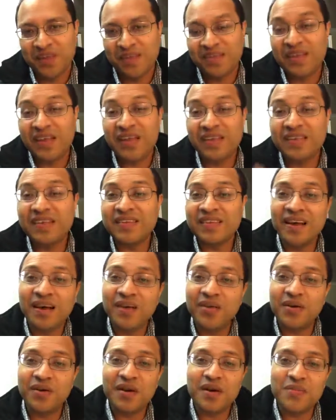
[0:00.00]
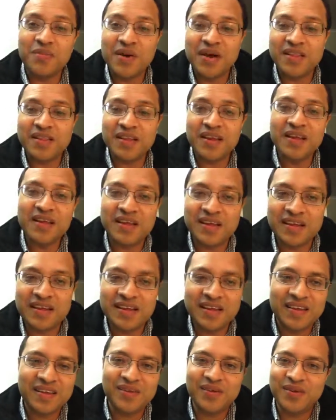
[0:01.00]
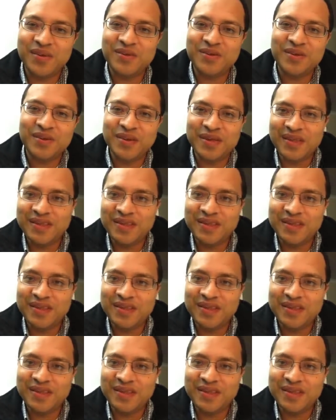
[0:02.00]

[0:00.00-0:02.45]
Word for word: Así que este sábado que vamos a tener, eh, yo le estoy